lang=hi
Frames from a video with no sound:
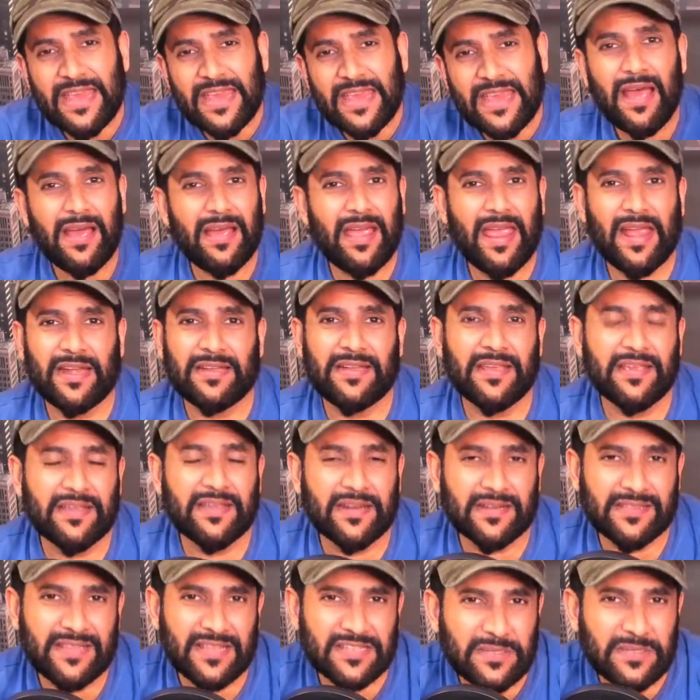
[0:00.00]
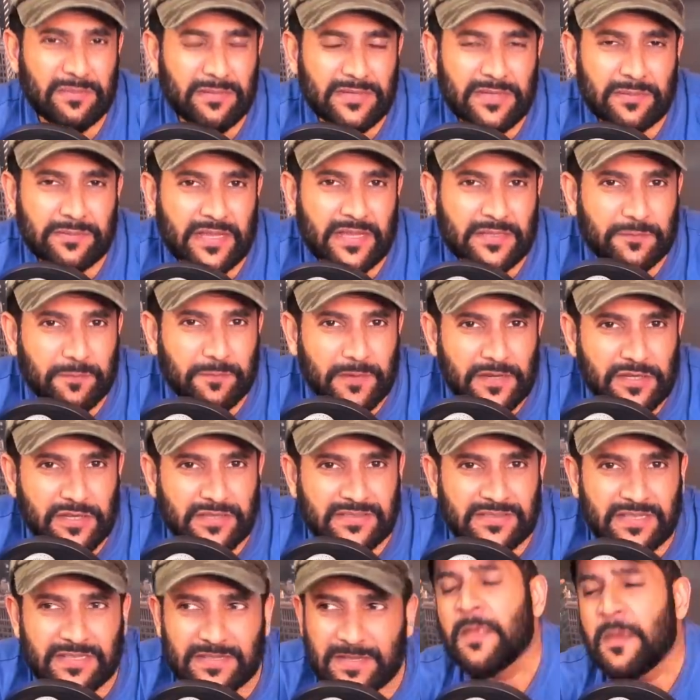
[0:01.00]
क्या एक्टिंग करते हैं अजीब अजीब से
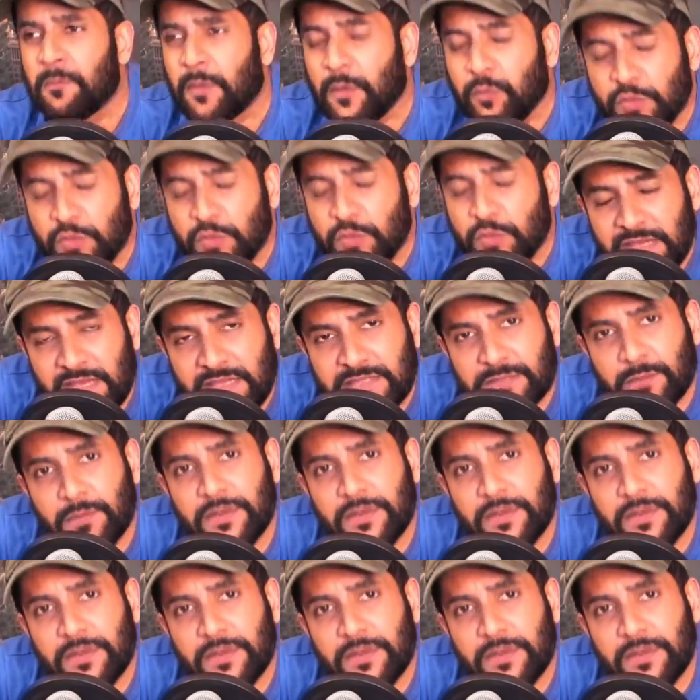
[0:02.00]
एक्सप्रेशन देते हैं बट मुझे ये